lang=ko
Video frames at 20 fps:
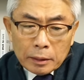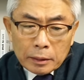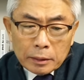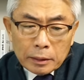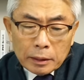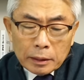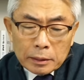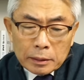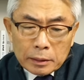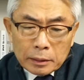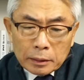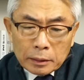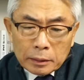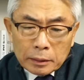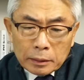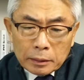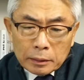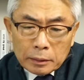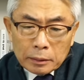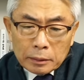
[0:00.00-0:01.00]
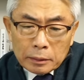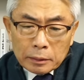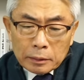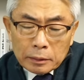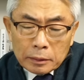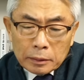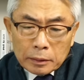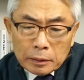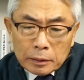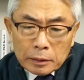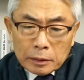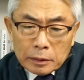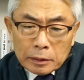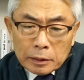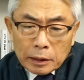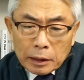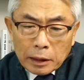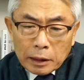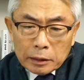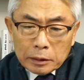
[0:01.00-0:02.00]
그래서
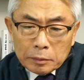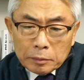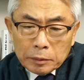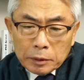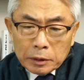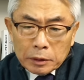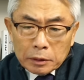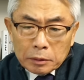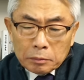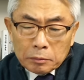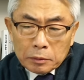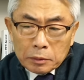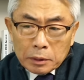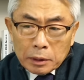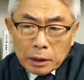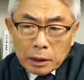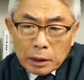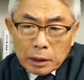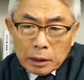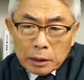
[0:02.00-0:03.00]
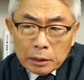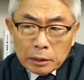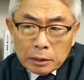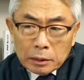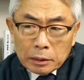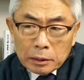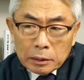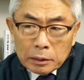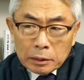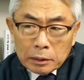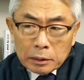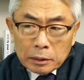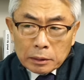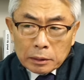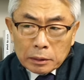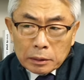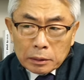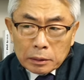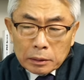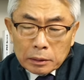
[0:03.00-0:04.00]
제가 지금 여러분께
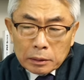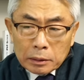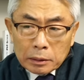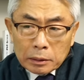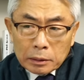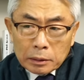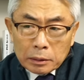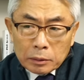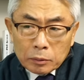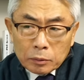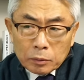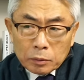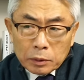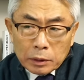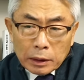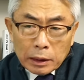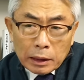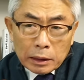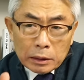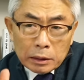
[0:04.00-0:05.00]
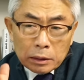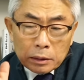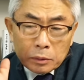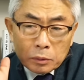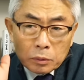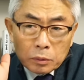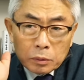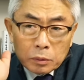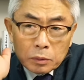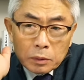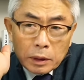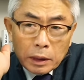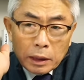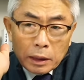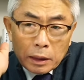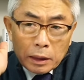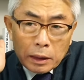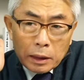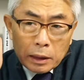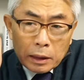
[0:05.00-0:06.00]
그 우리가 지금
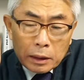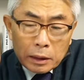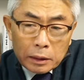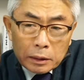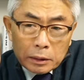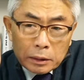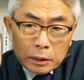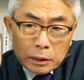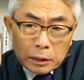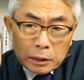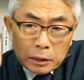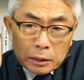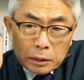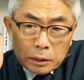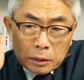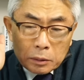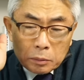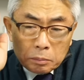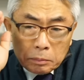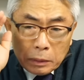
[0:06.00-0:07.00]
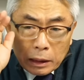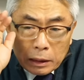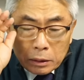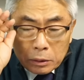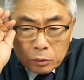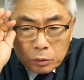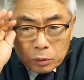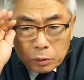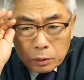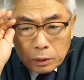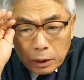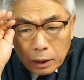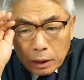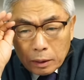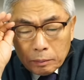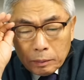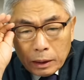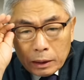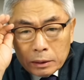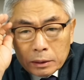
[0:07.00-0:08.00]
국회의 만,
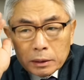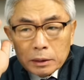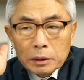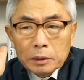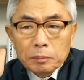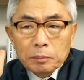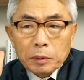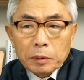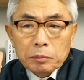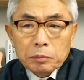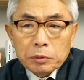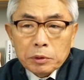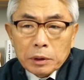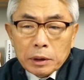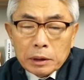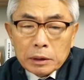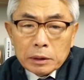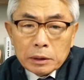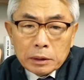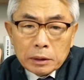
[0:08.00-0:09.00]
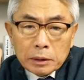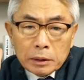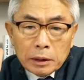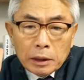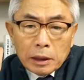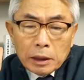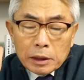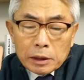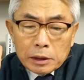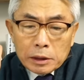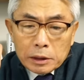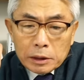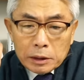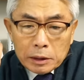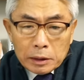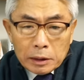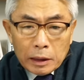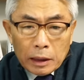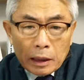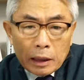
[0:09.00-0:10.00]
국회가 만든 입법 중에서
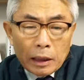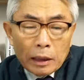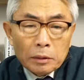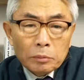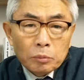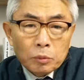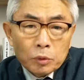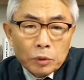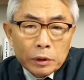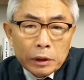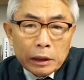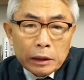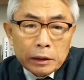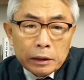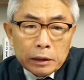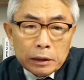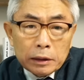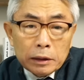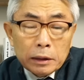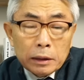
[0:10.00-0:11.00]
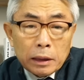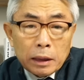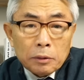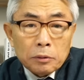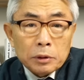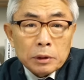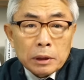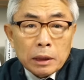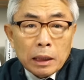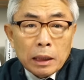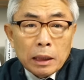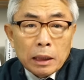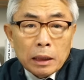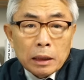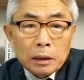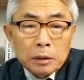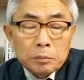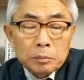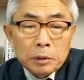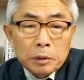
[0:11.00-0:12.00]
심각한 문제들이 있다고
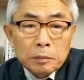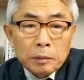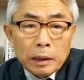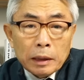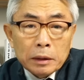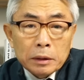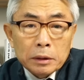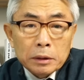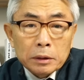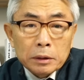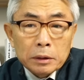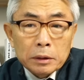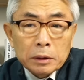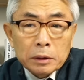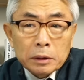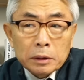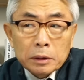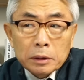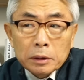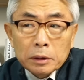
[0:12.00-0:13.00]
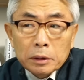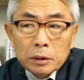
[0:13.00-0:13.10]
생각하는 법안들을